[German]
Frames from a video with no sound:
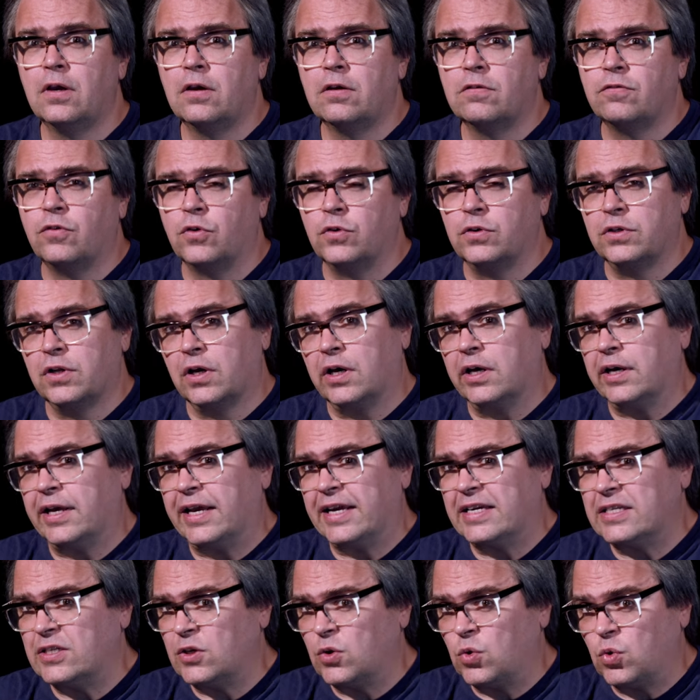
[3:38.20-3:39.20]
Von der
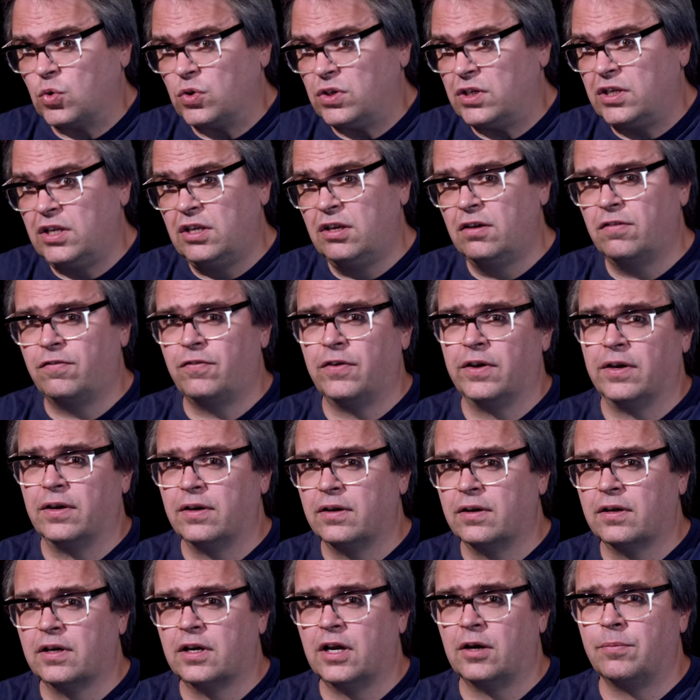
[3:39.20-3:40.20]
Exekutive
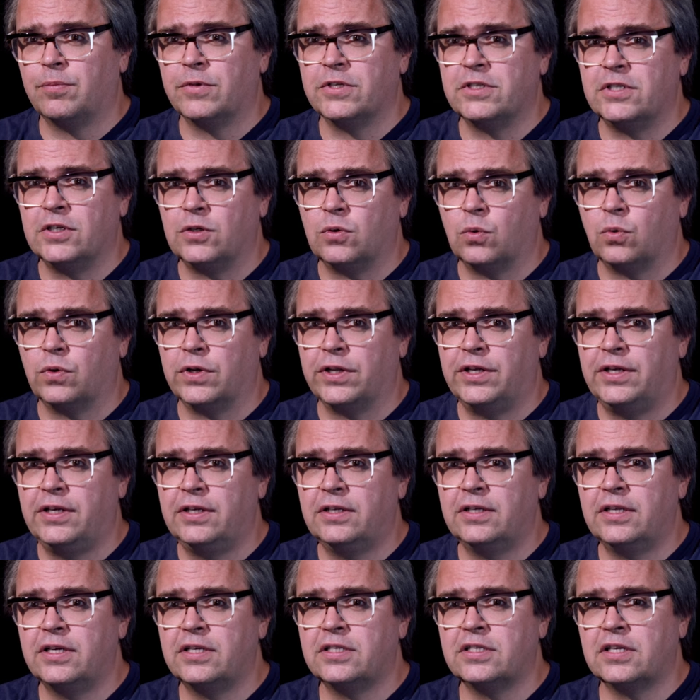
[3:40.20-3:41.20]
kann man sich
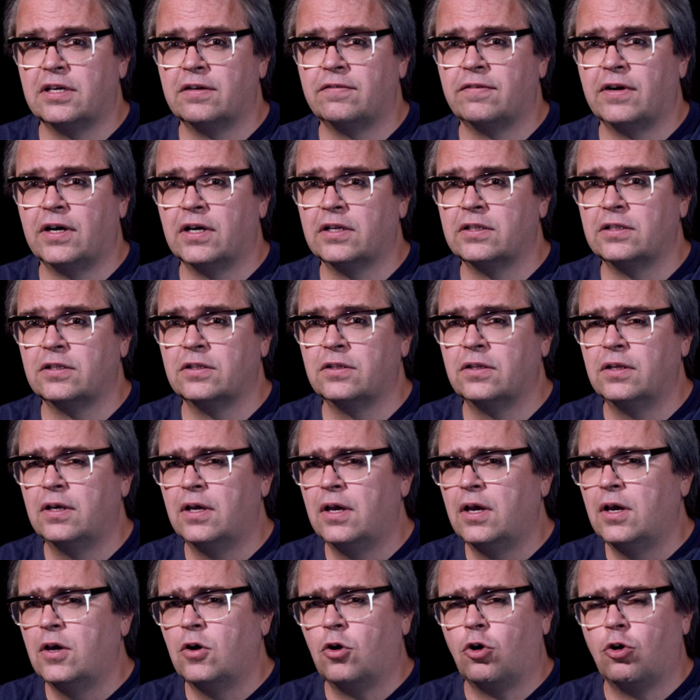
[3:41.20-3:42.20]
ohnehin nichts erwarten,
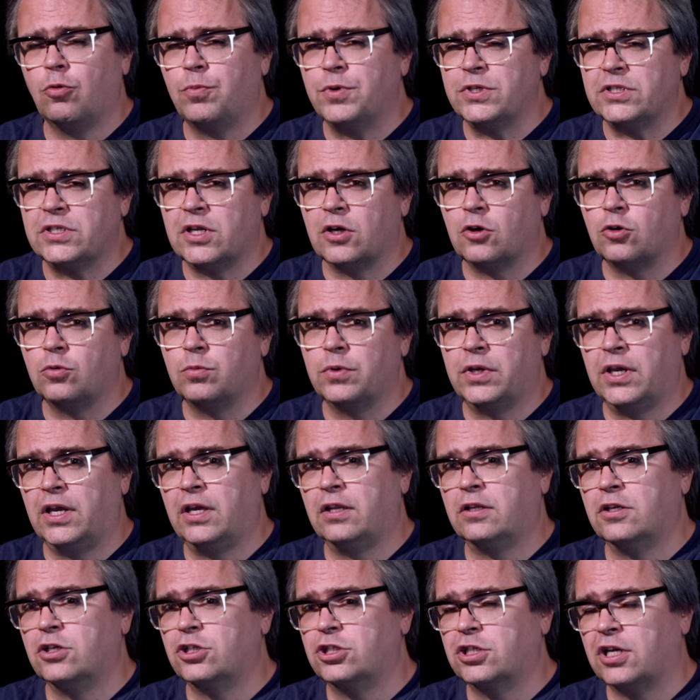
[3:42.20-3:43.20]
ob es darum
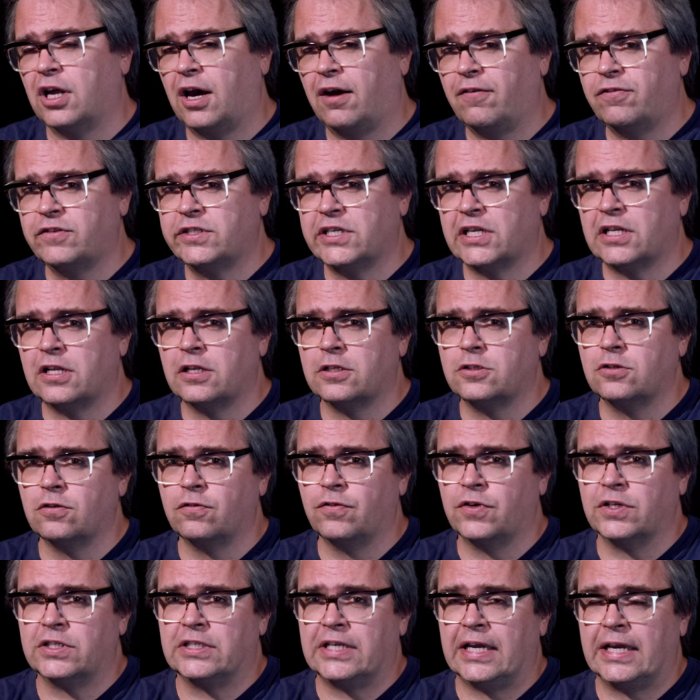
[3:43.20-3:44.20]
geht, Strafzettel zu
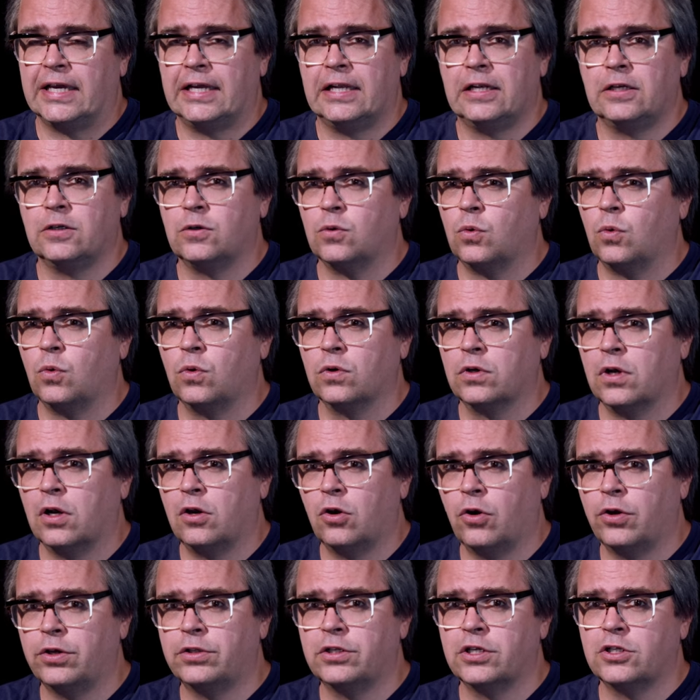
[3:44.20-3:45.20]
verteilen oder
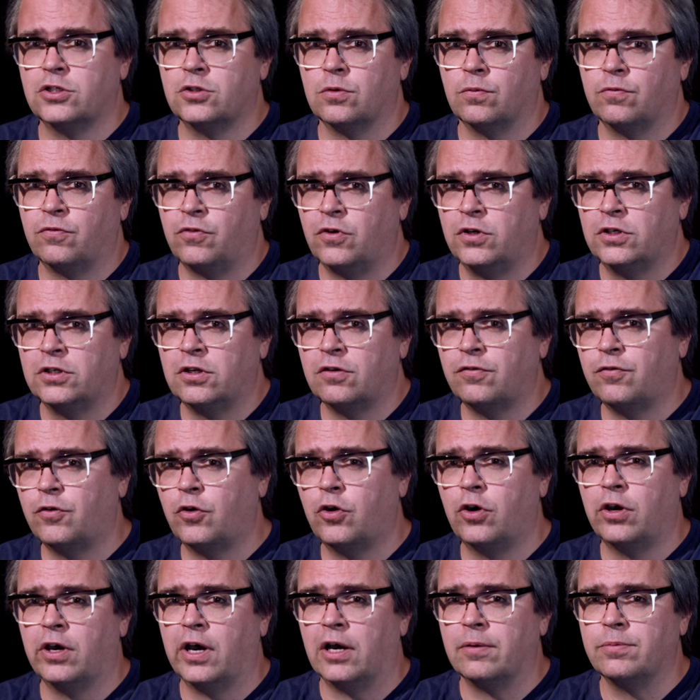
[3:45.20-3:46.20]
Leute zum
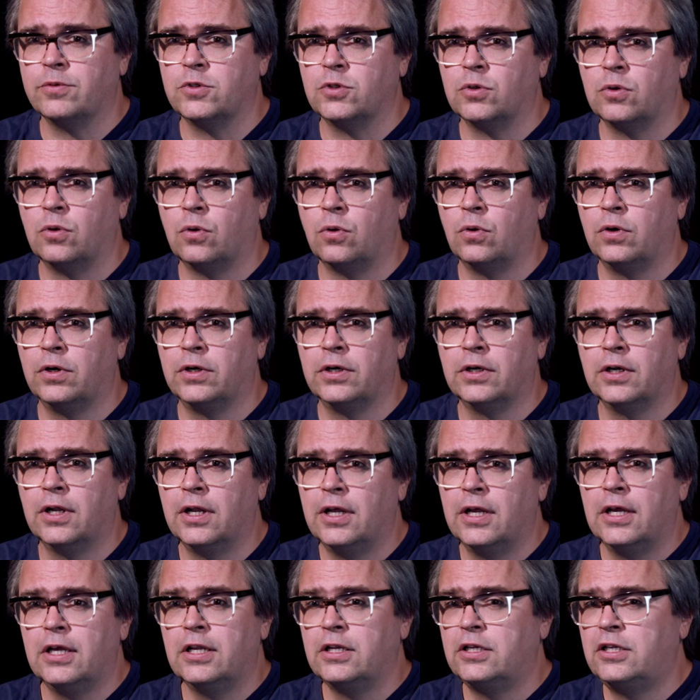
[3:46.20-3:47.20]
Folterverhör abzuholen,
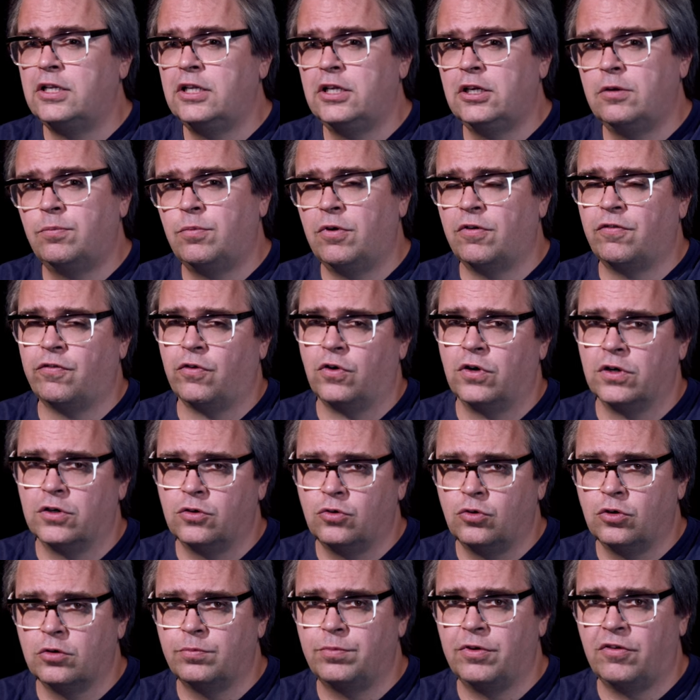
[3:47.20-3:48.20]
die
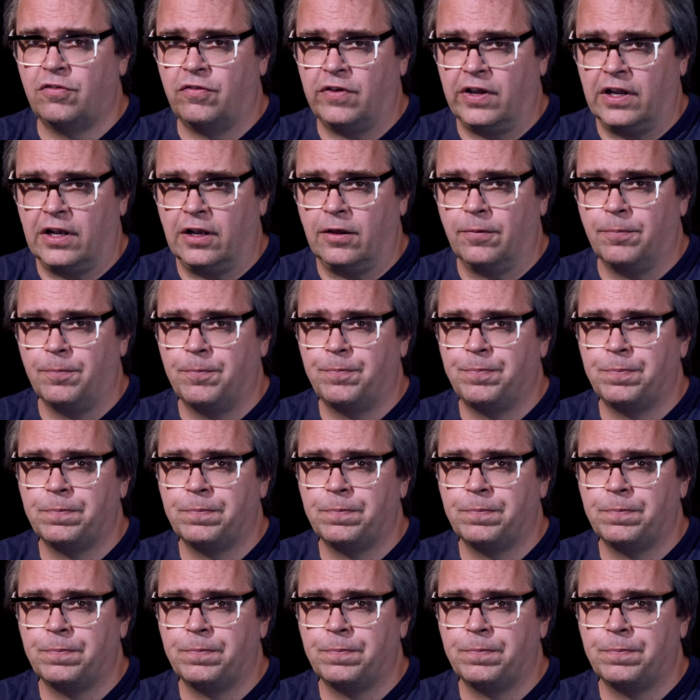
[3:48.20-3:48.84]
befolgen nur Befehle.